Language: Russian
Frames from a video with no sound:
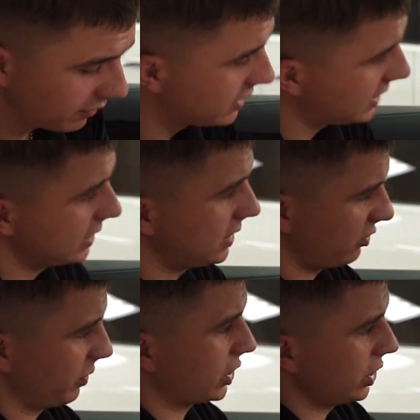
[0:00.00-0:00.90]
Вы
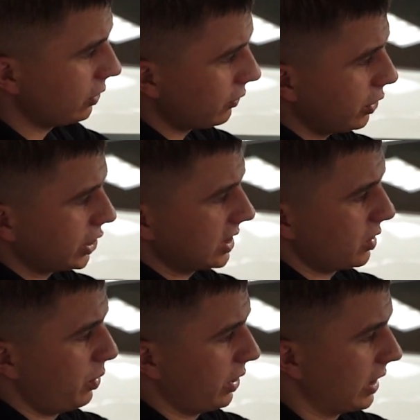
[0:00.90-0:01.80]
садитесь в машину,
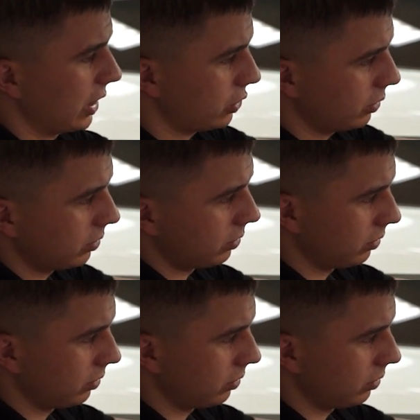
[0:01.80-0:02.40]
включаете передачу